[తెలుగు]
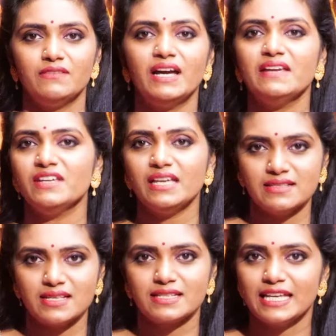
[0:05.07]

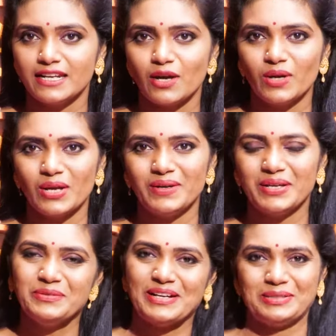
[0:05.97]
వైవిఎస్ఎస్ గిరిరావు గారు
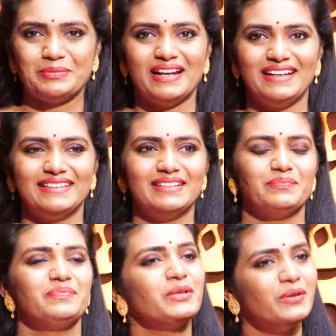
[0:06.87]
ఉన్నారు వారితో మాట్లాడదాం
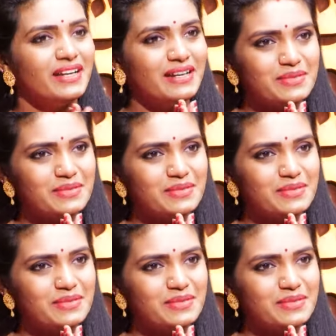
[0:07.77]
గురుగారు